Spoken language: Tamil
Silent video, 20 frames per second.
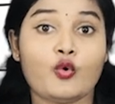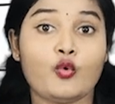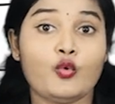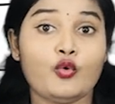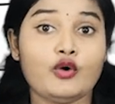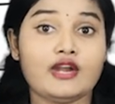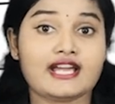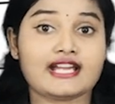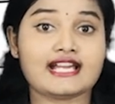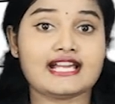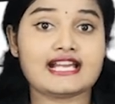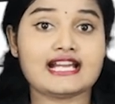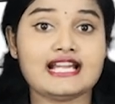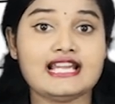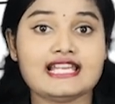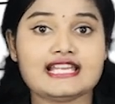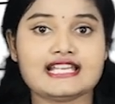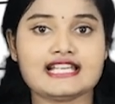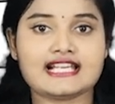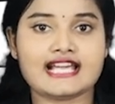
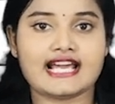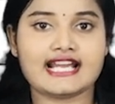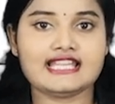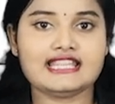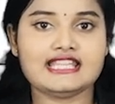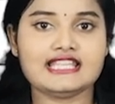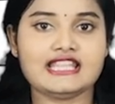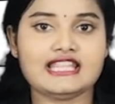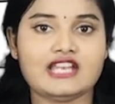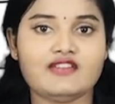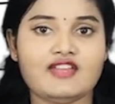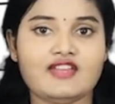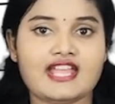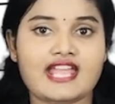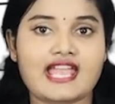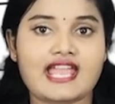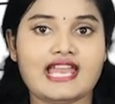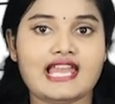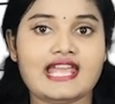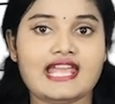ஊடகங்களுக்கு கருத்து
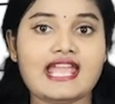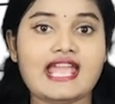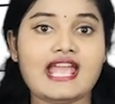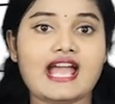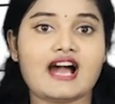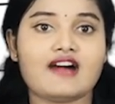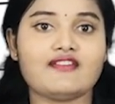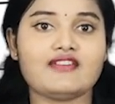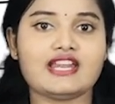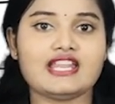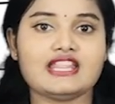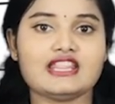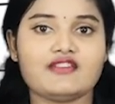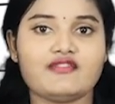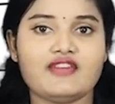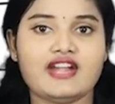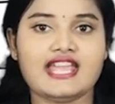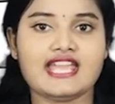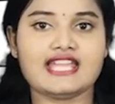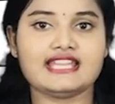தெரிவிக்கையிலேயே அவர் இந்த
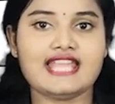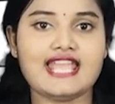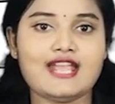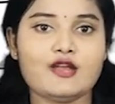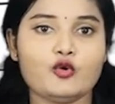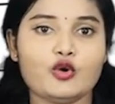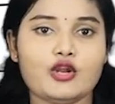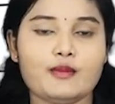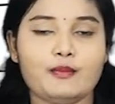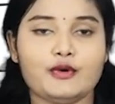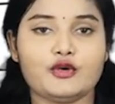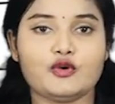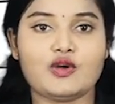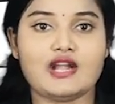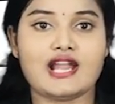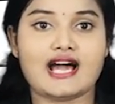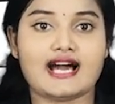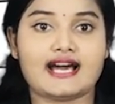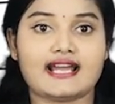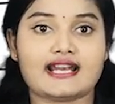விடயத்தை
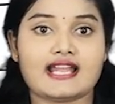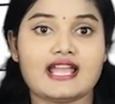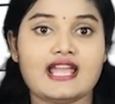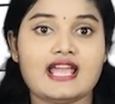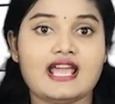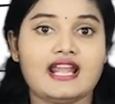குறிப்பிட்டுள்ளார்